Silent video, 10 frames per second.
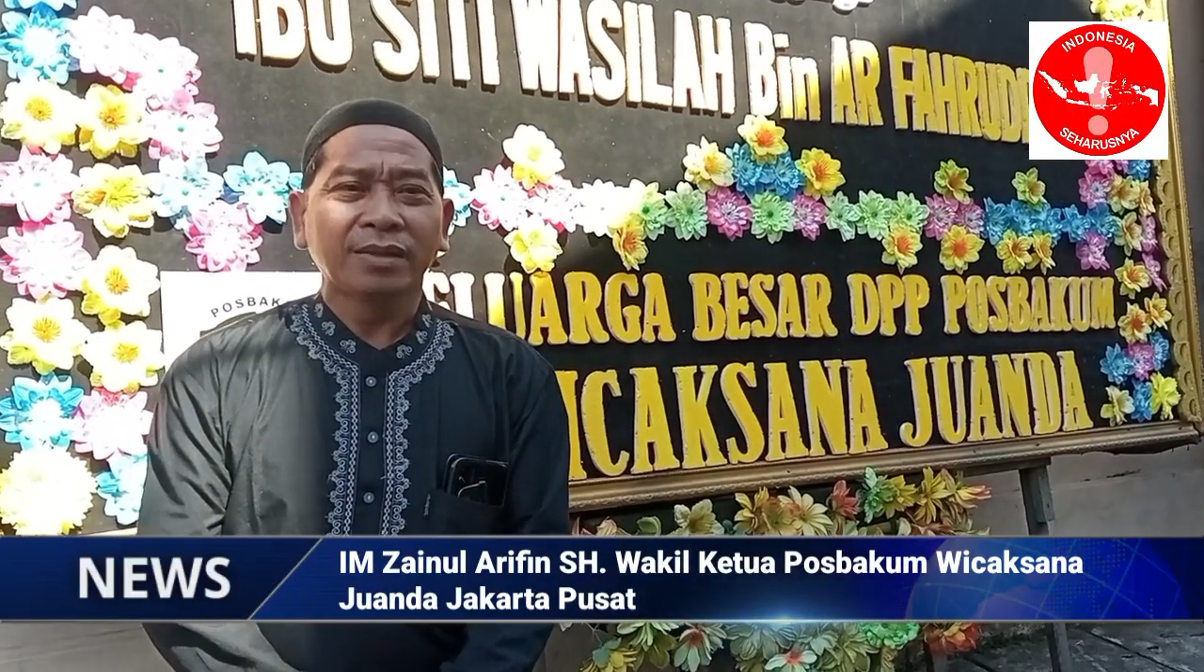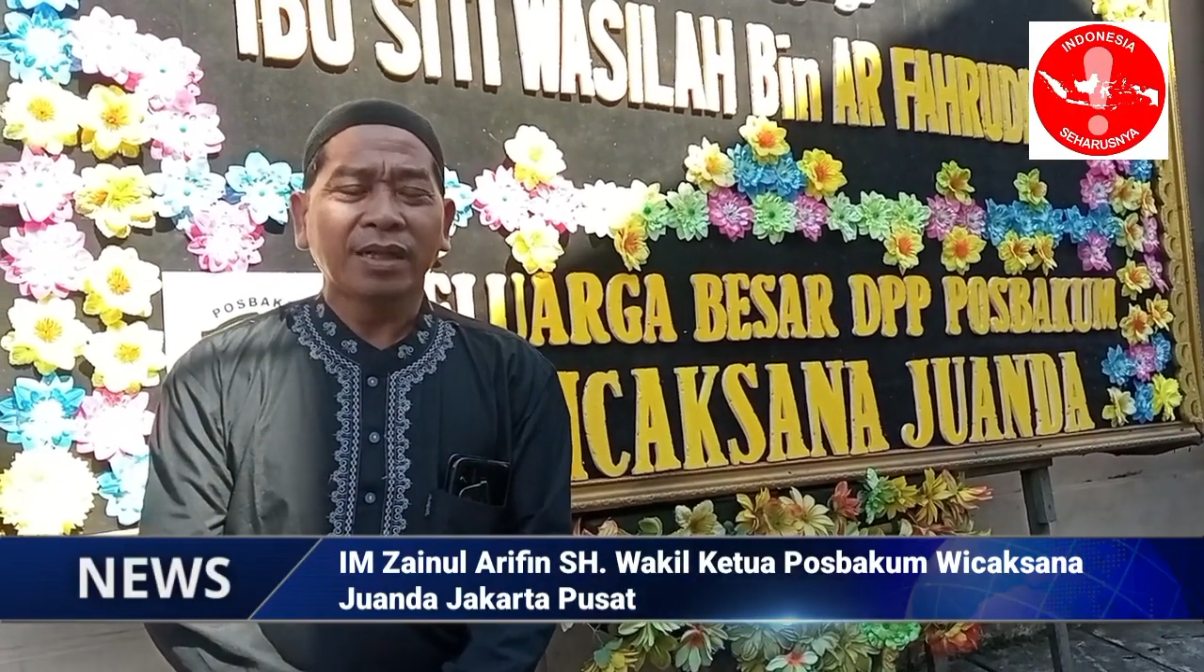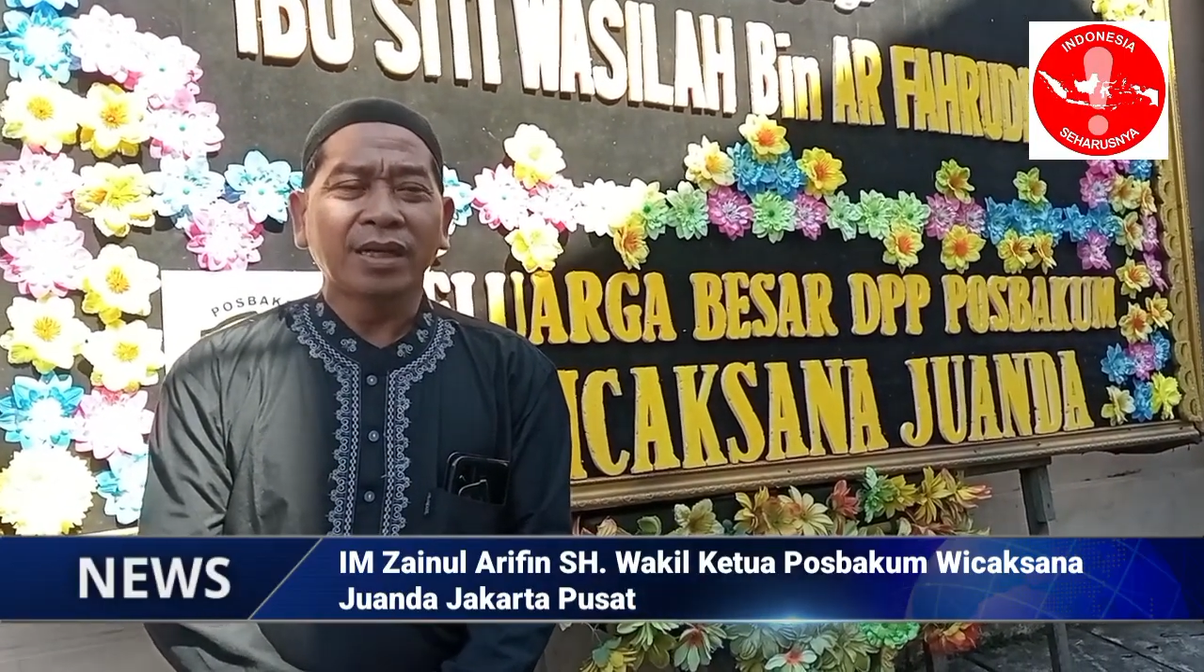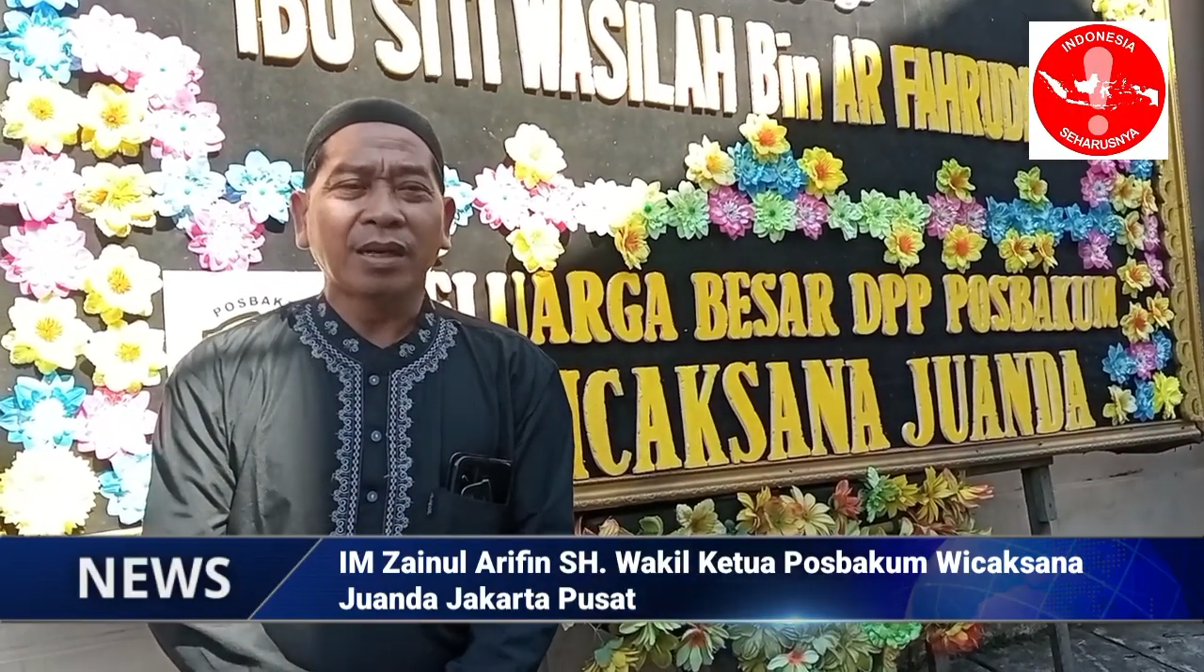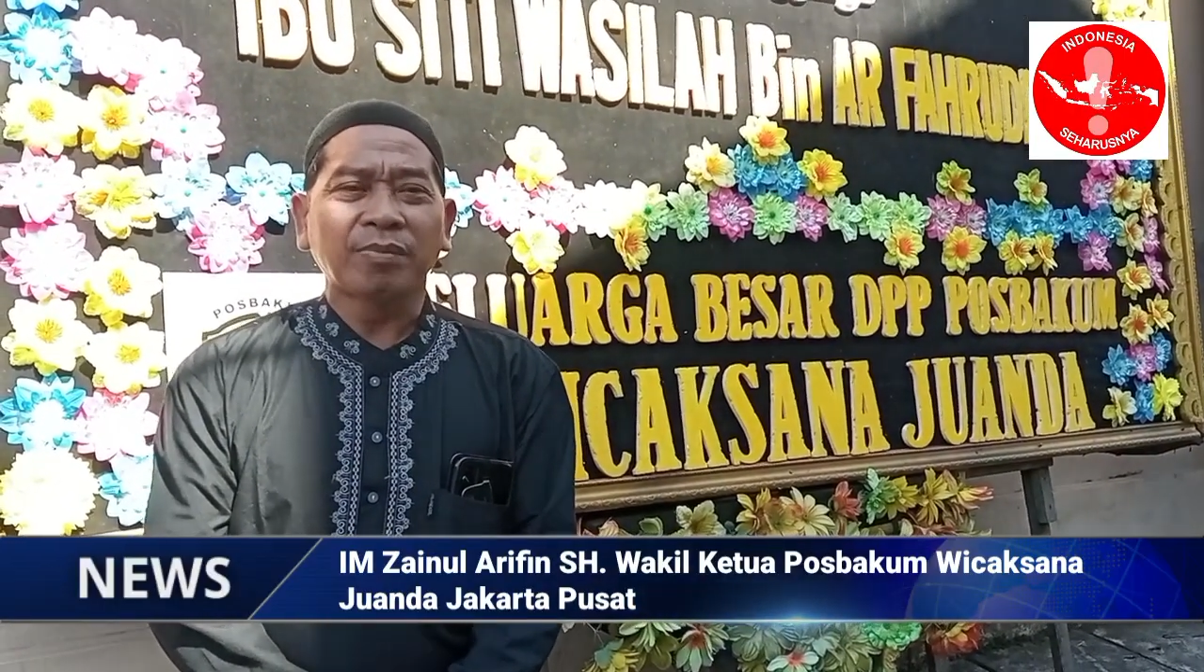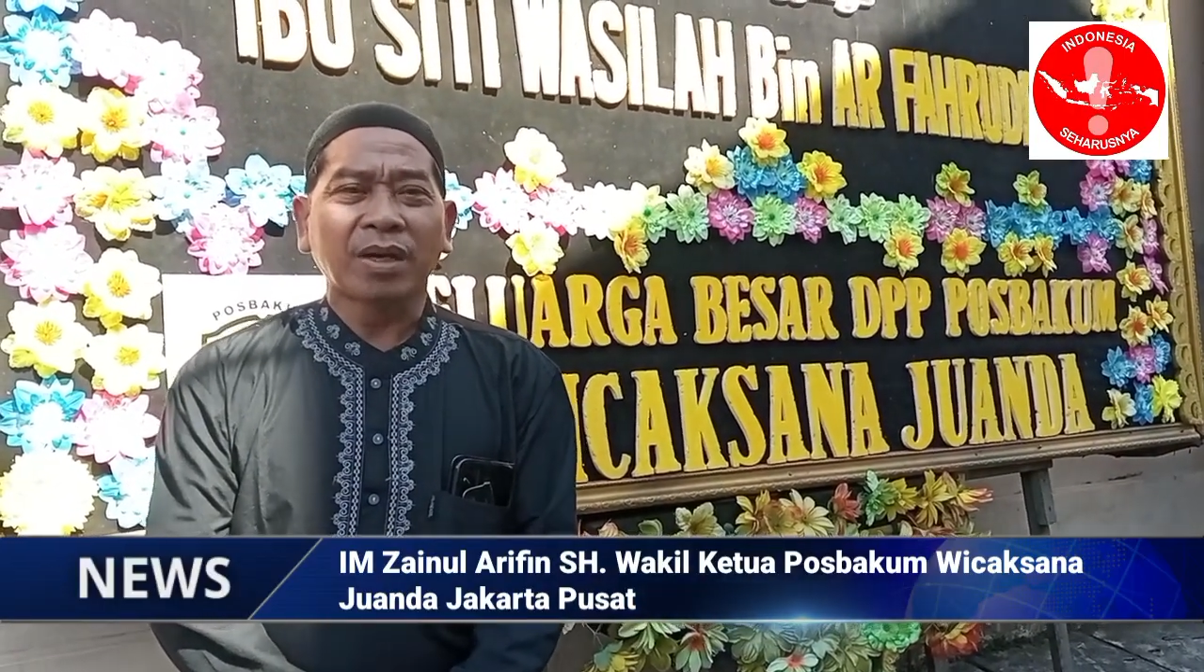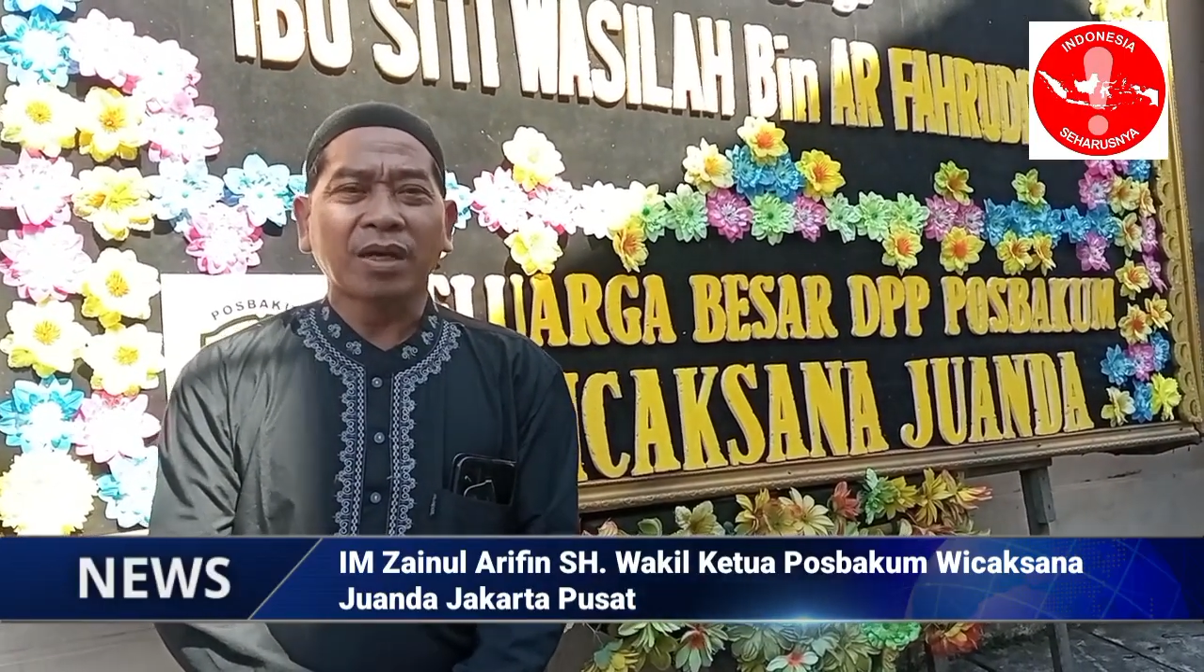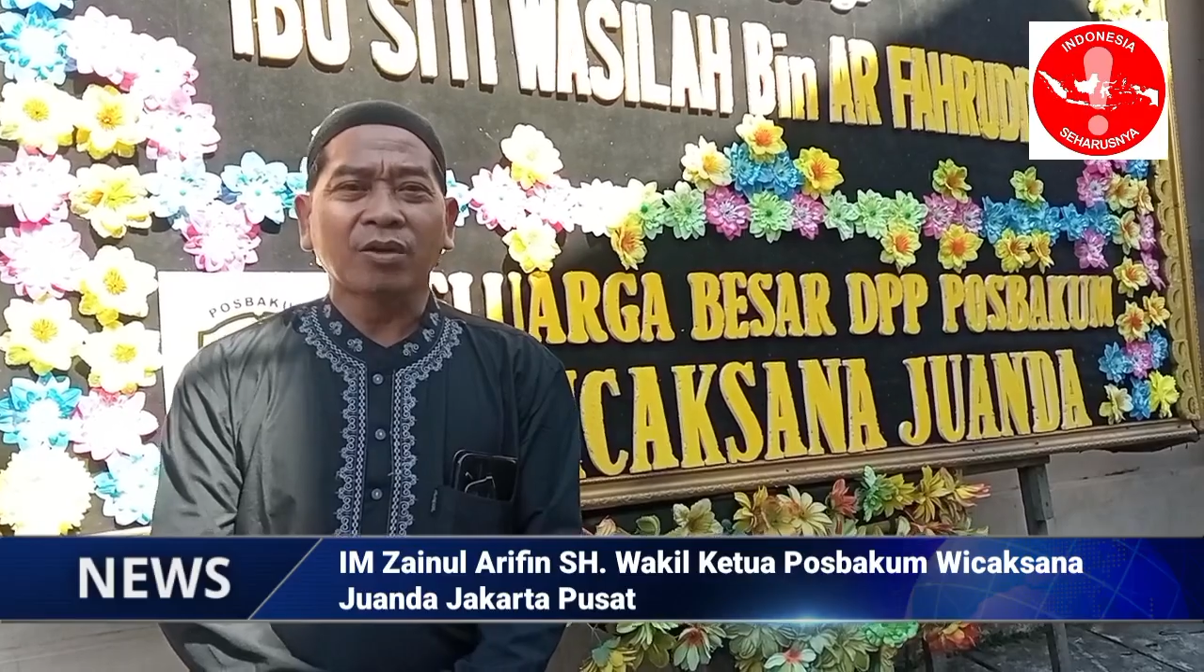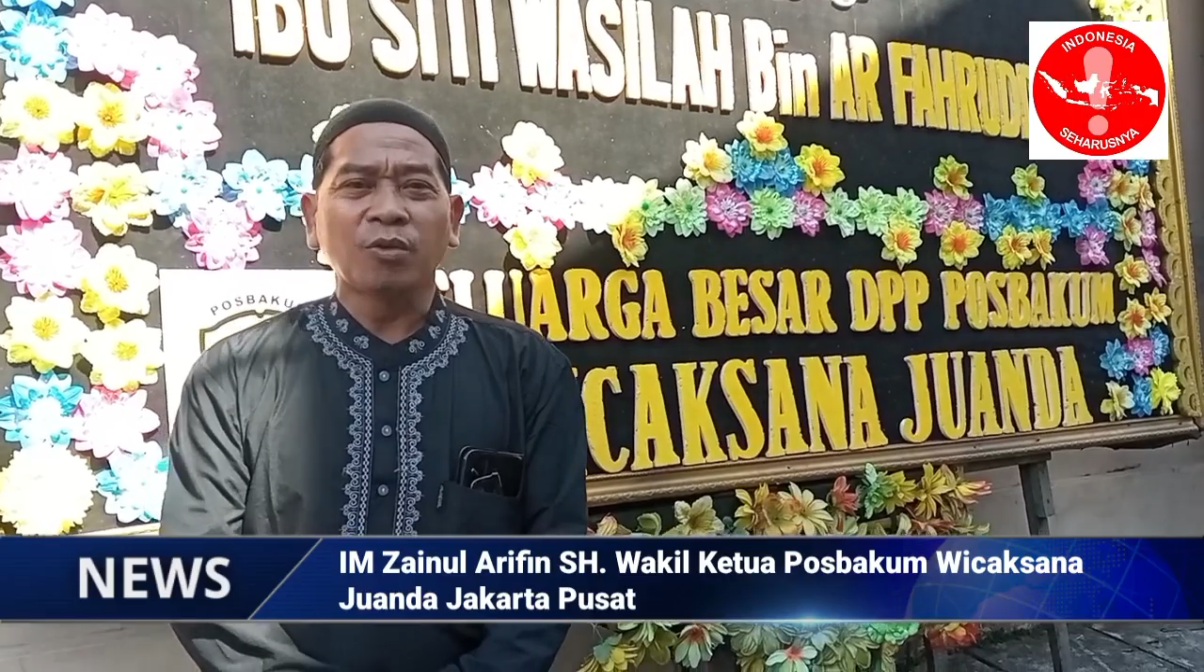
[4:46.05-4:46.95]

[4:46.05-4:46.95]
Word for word: dan dilapangkan